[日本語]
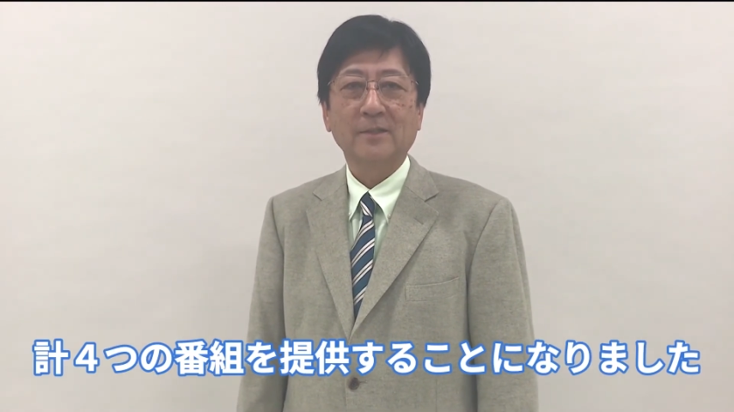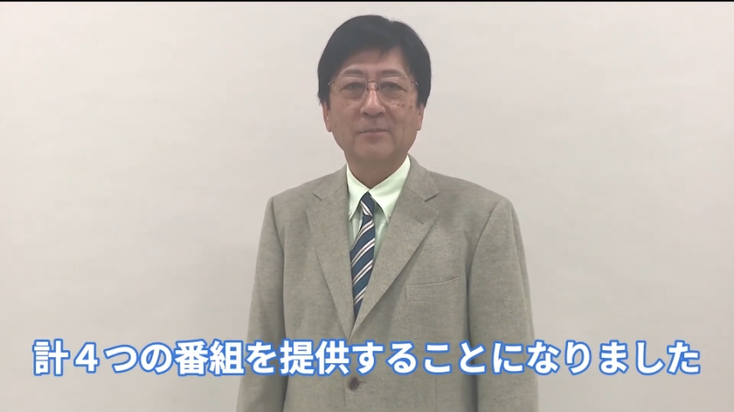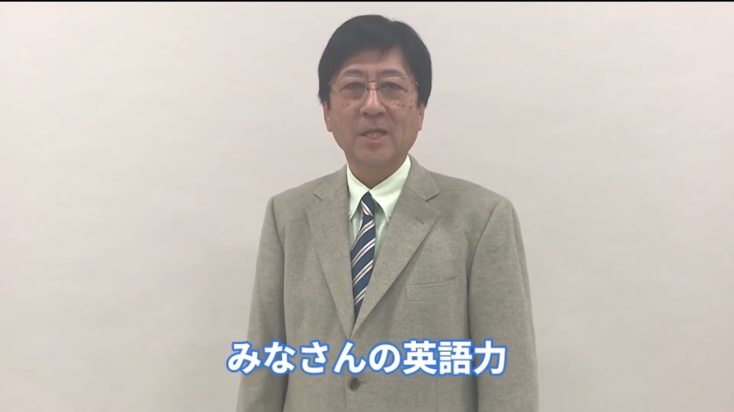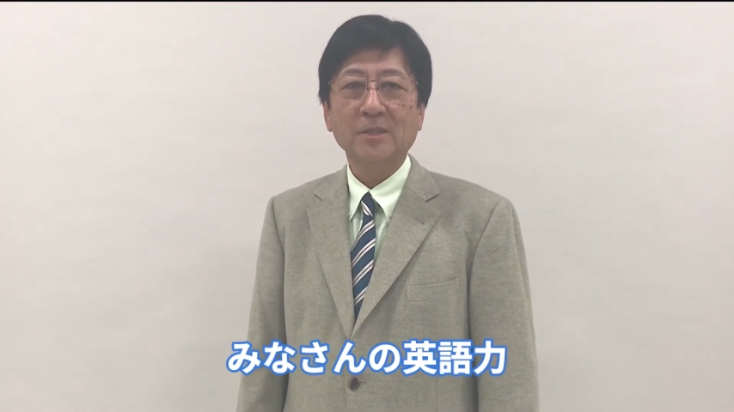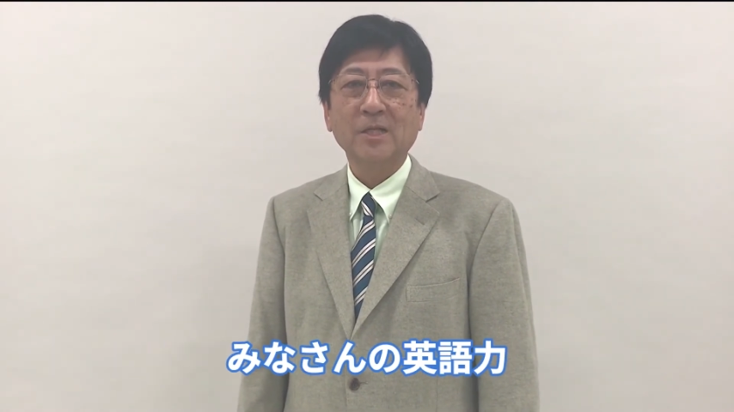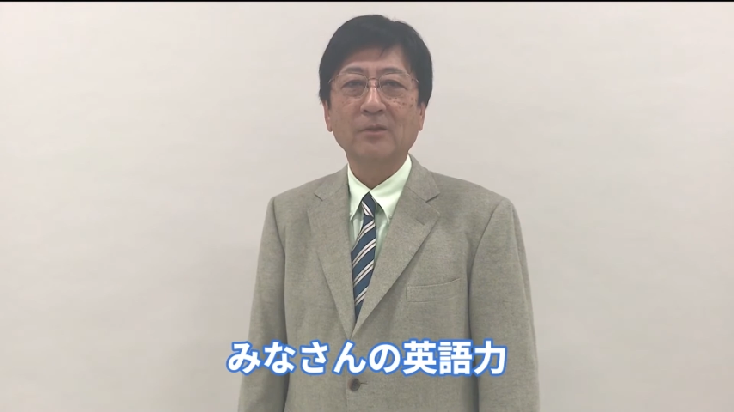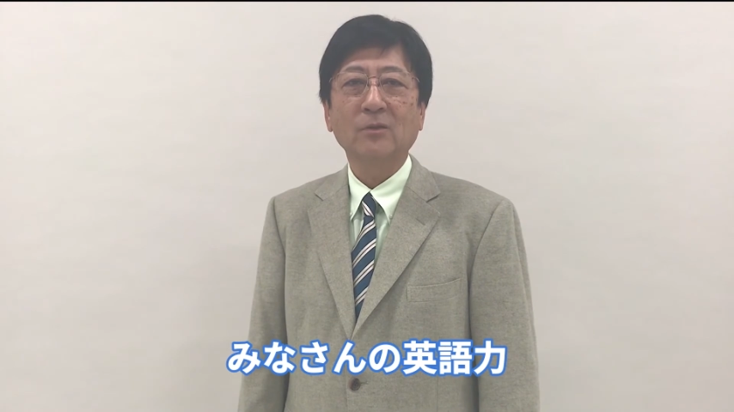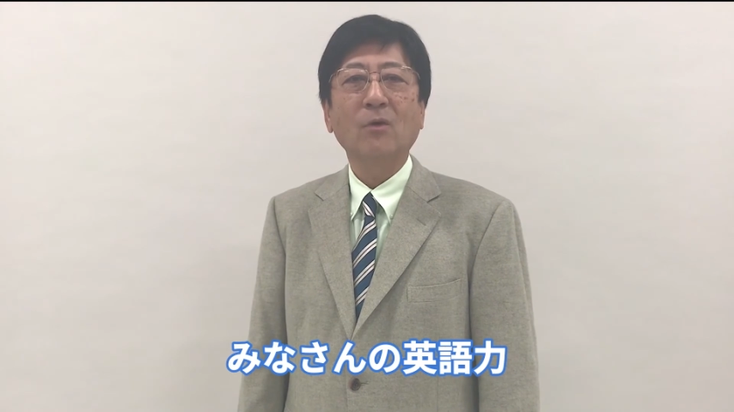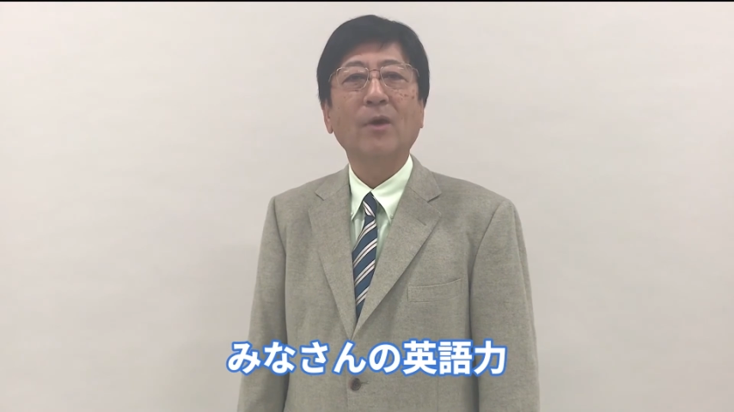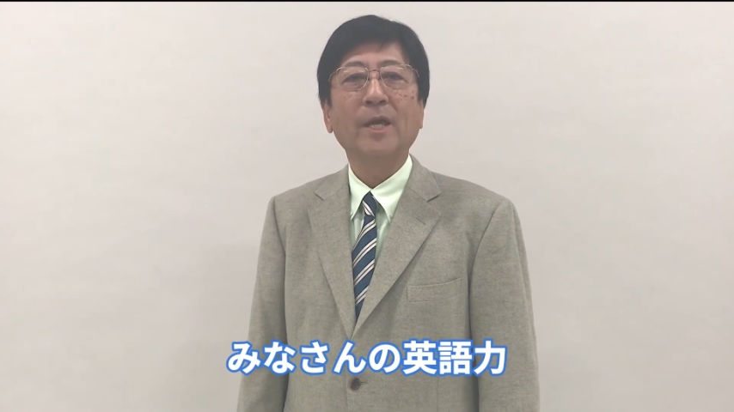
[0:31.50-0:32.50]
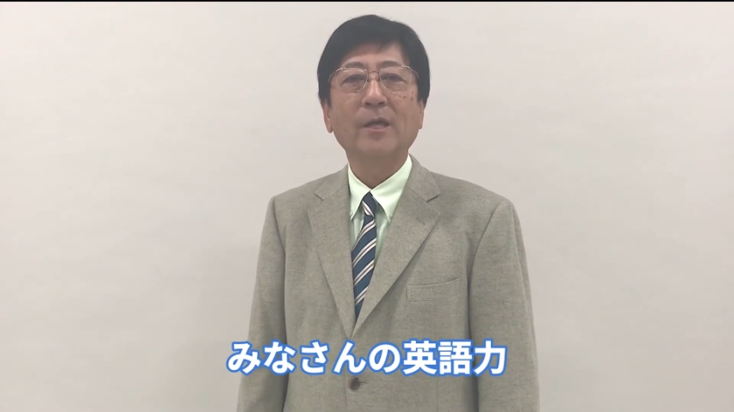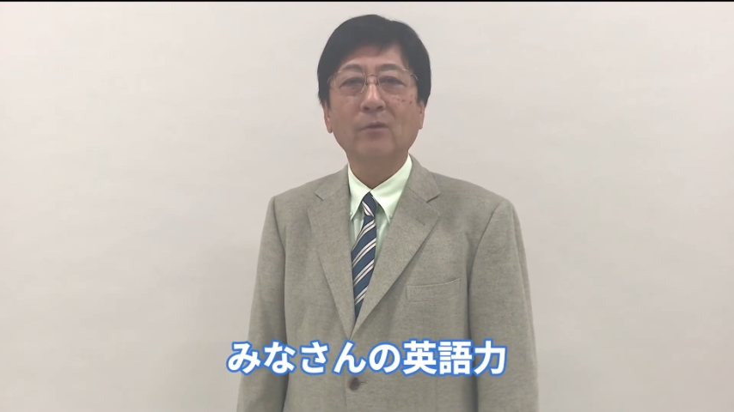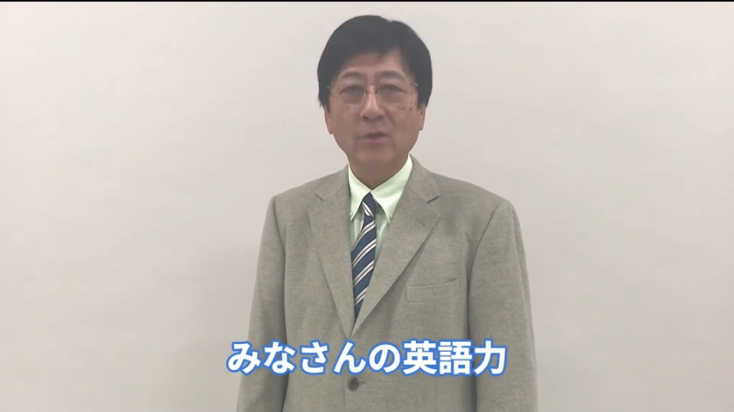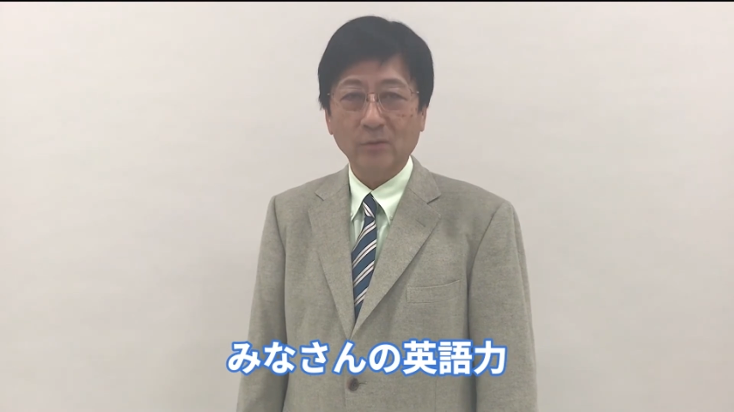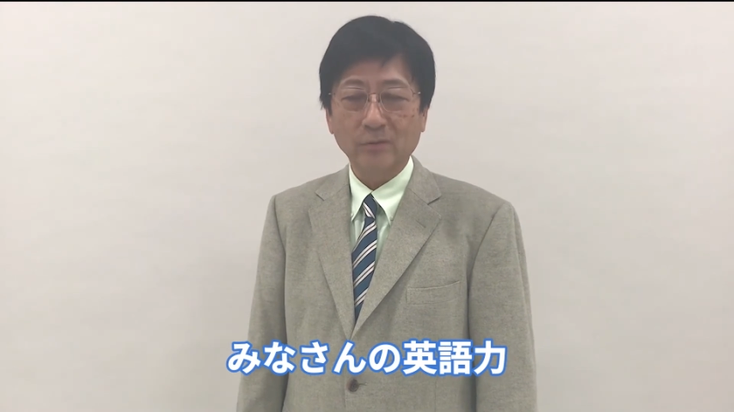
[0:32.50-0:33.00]
皆さんの英
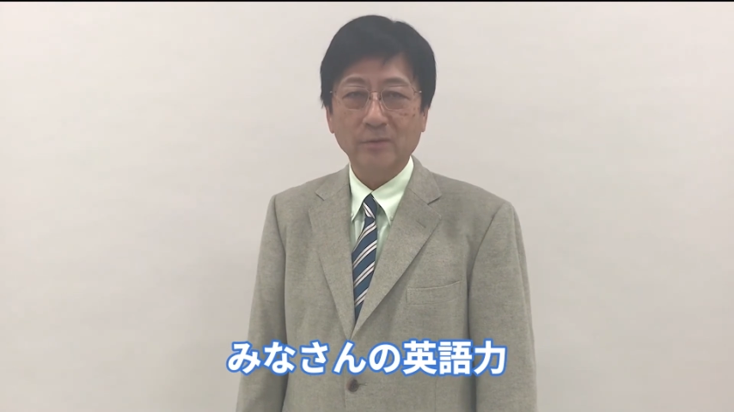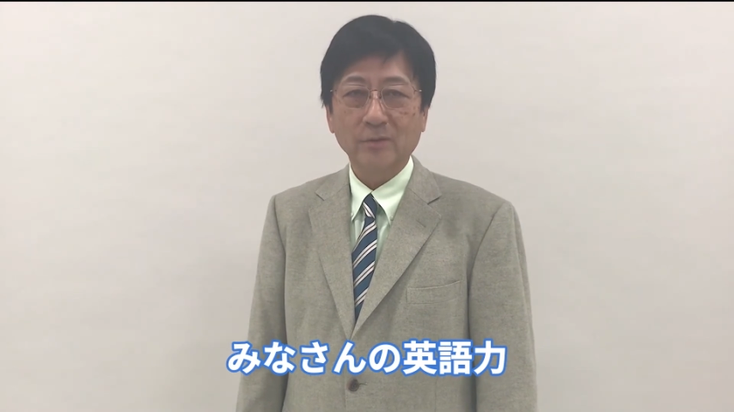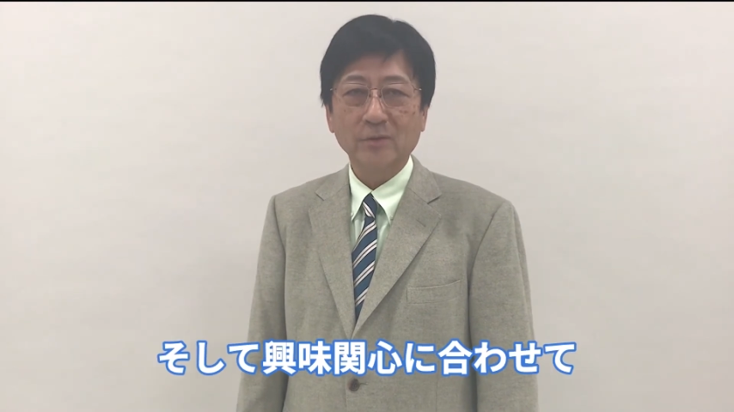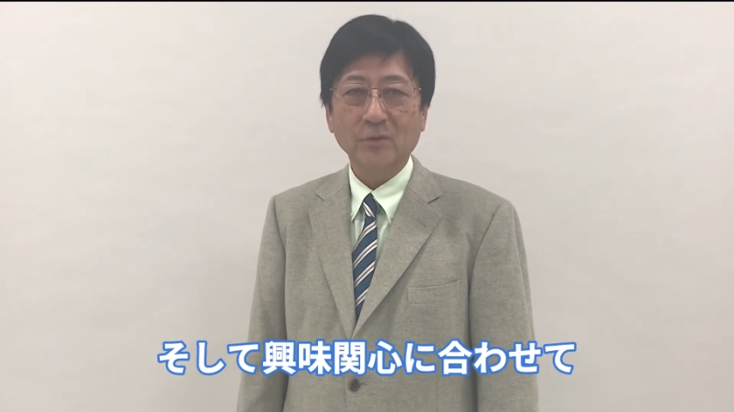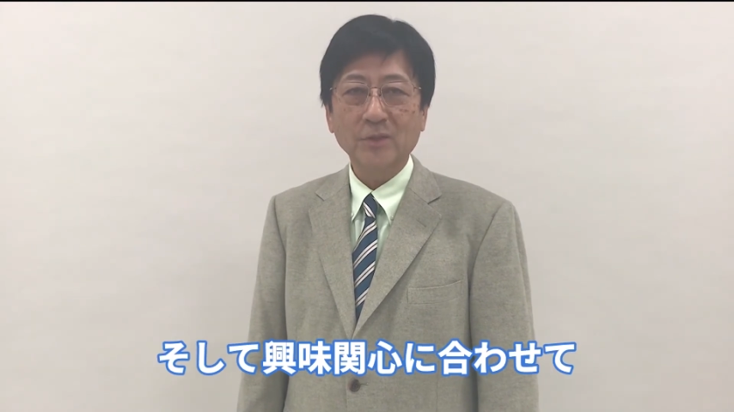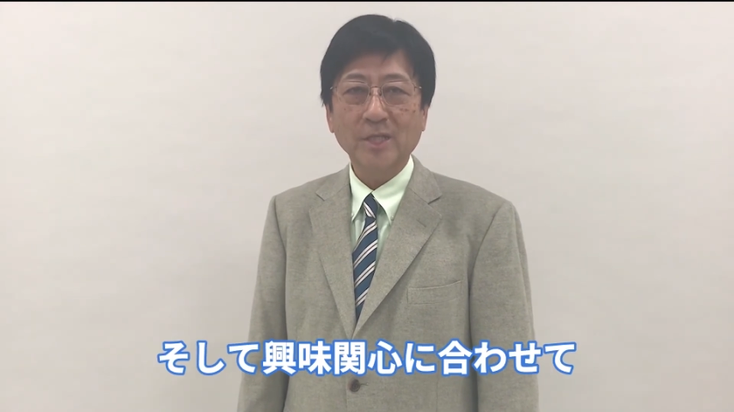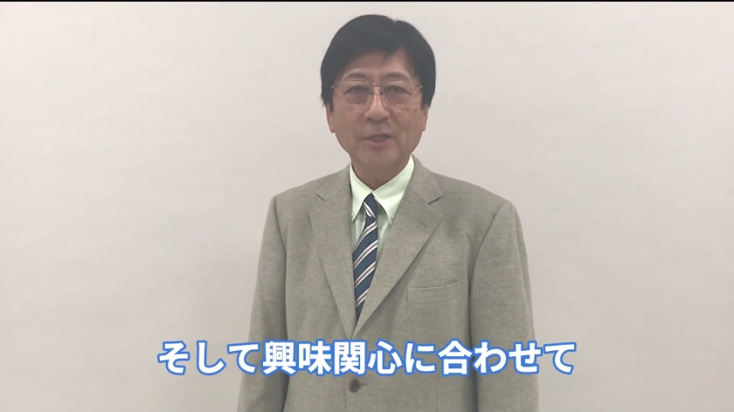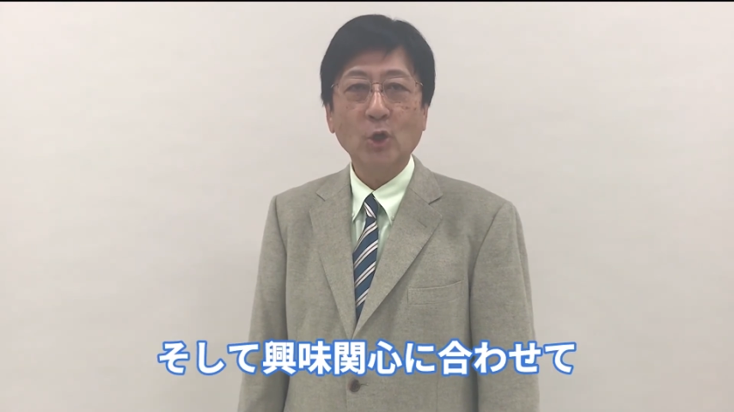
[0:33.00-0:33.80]
語力そして